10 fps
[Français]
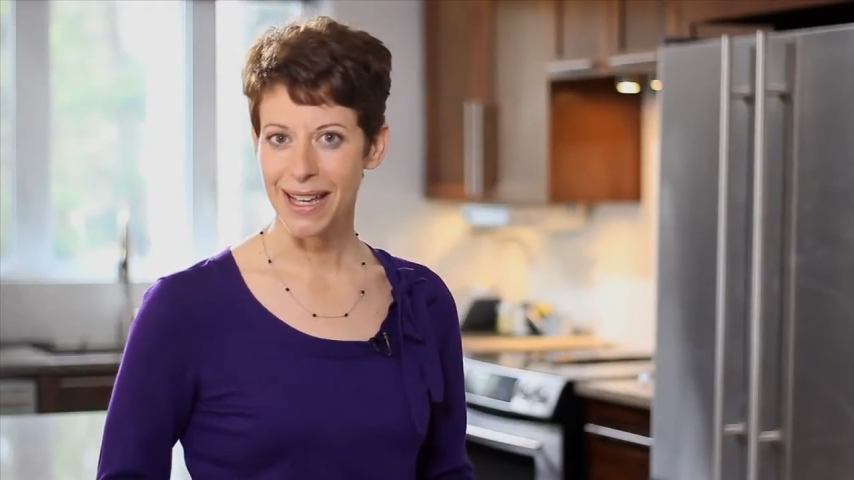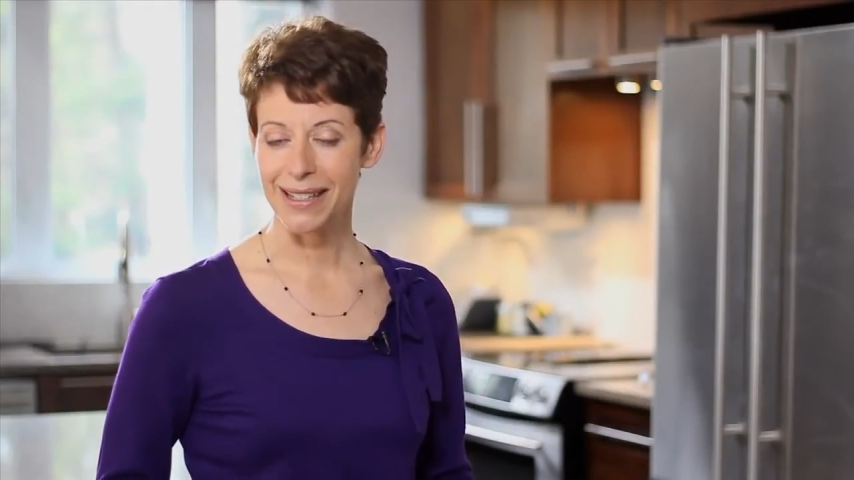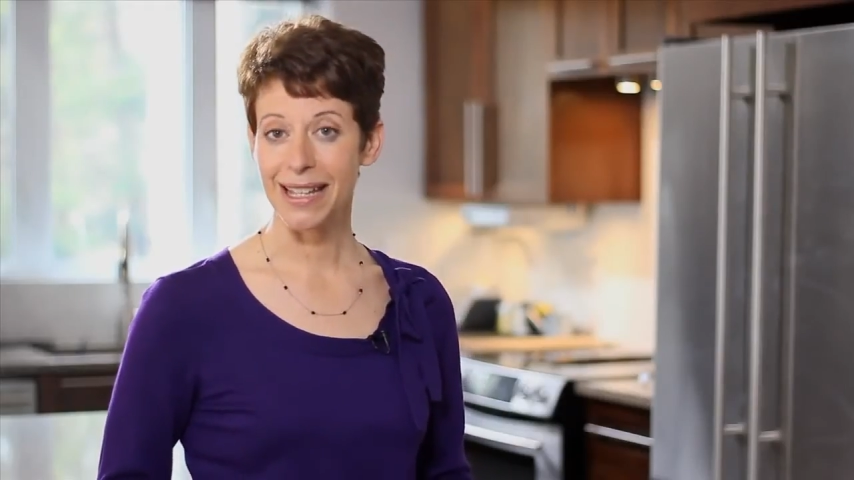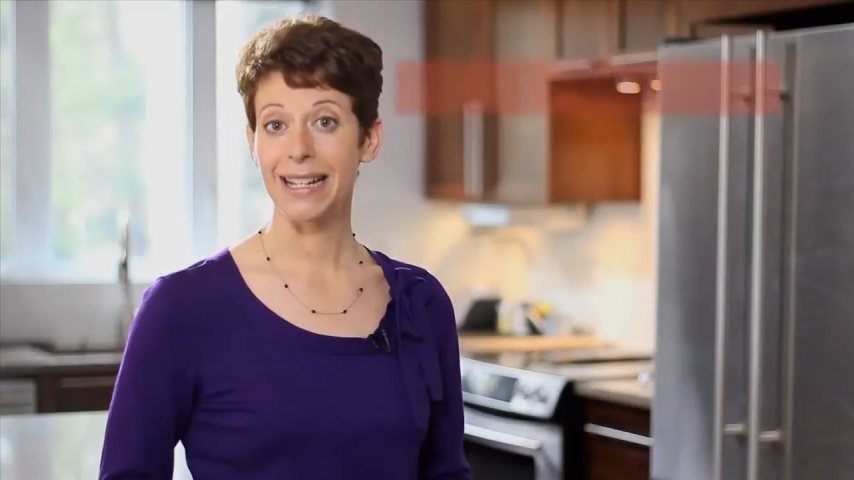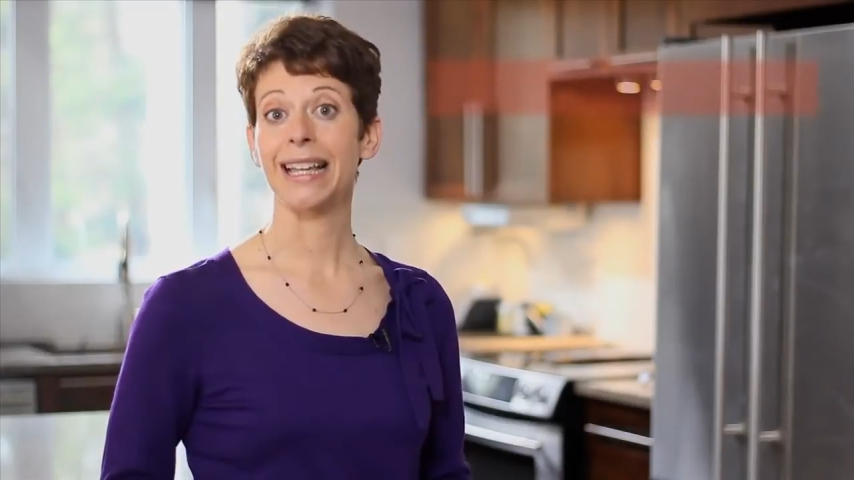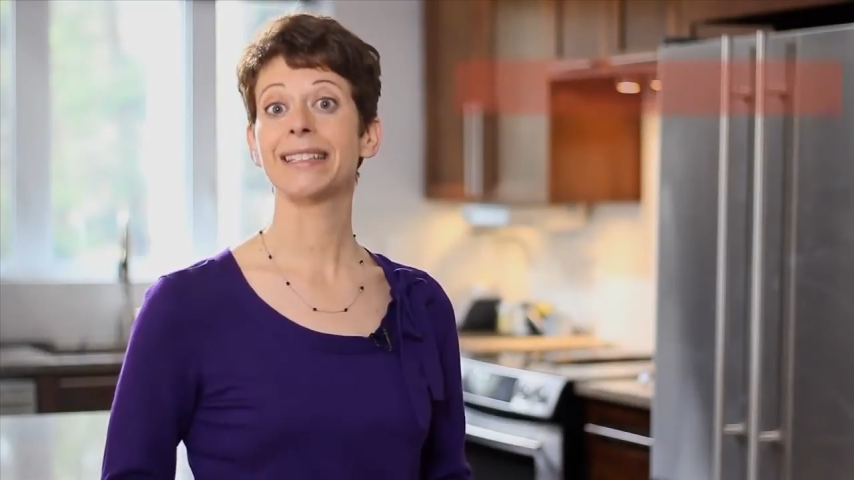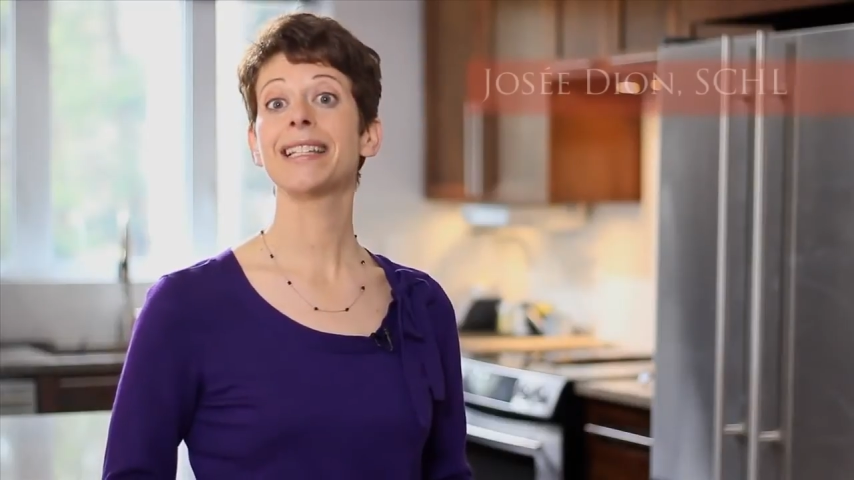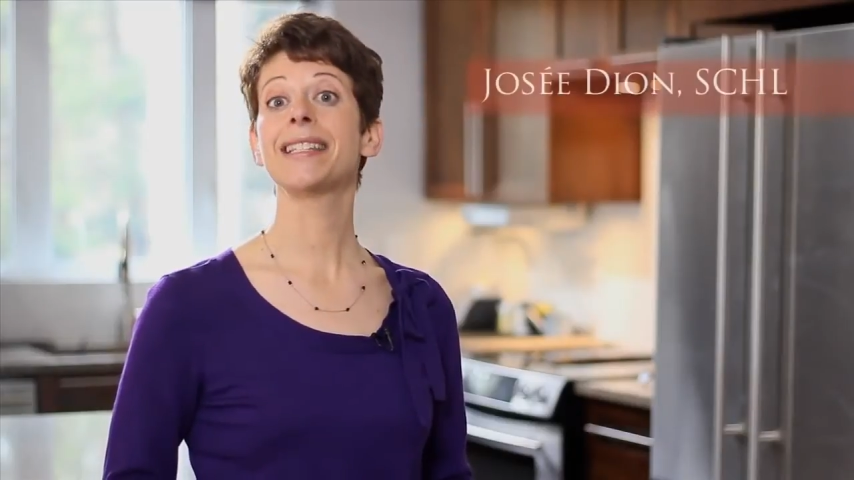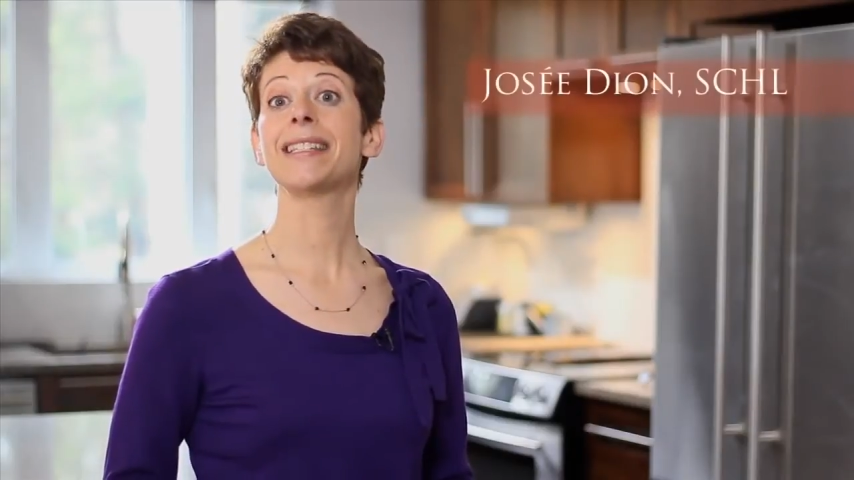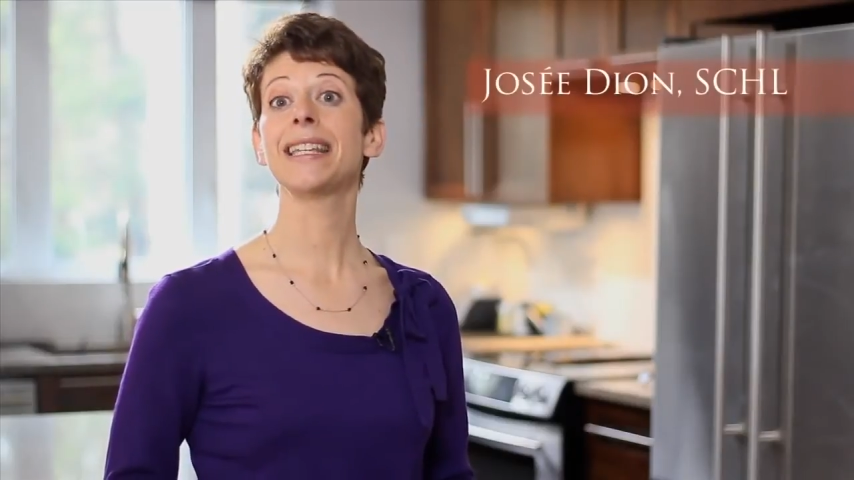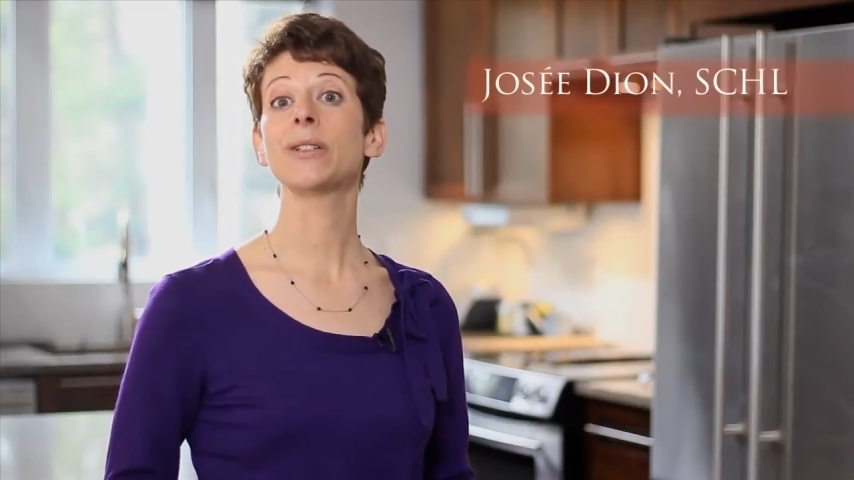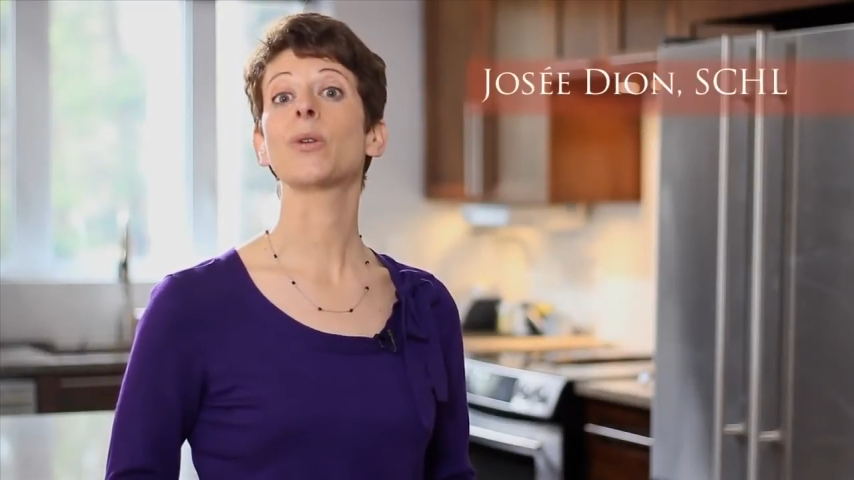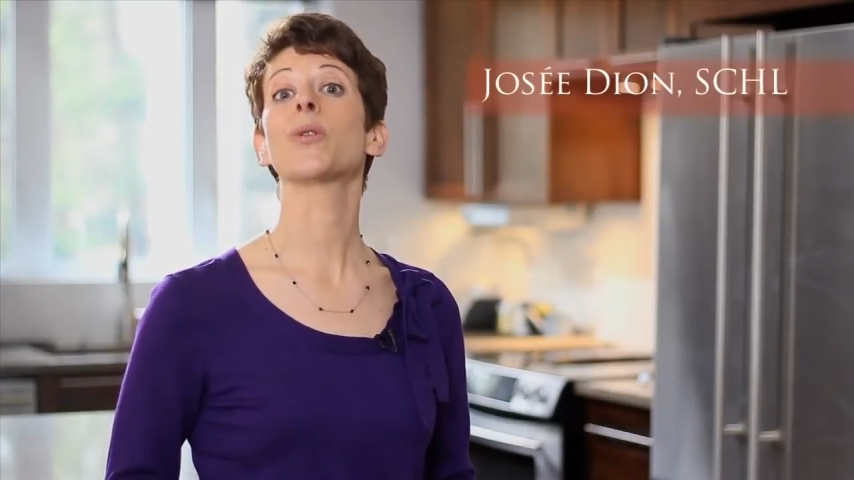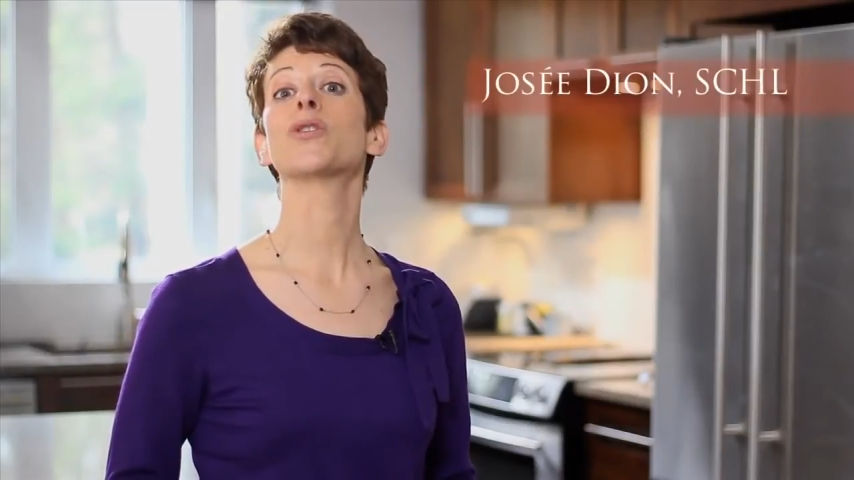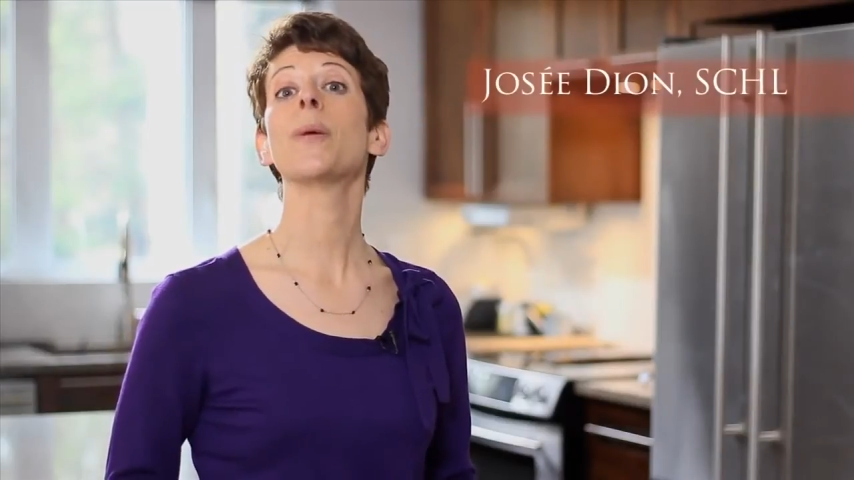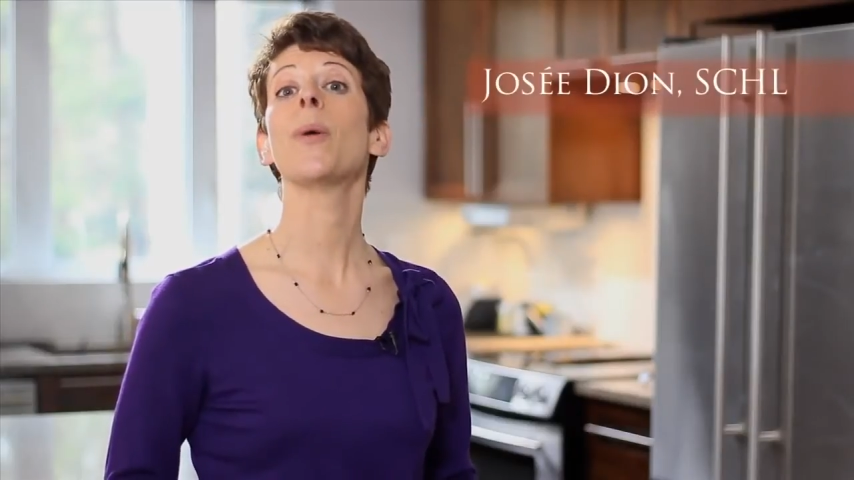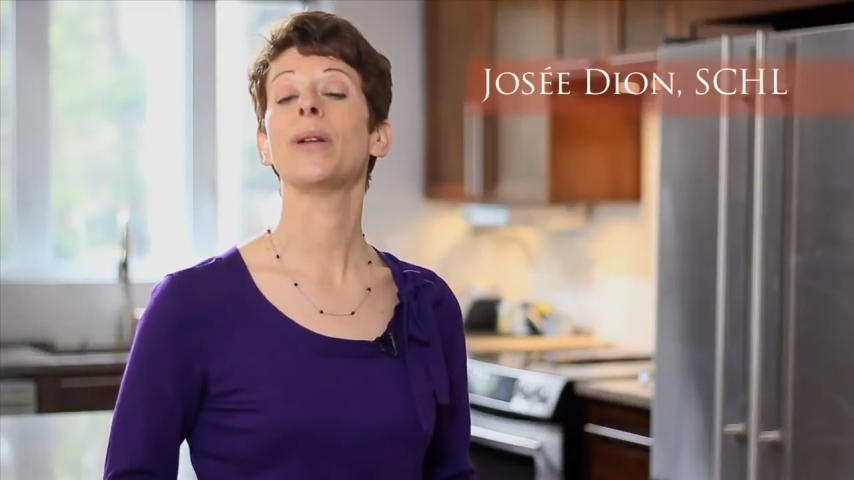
C'est l'électricité que consomme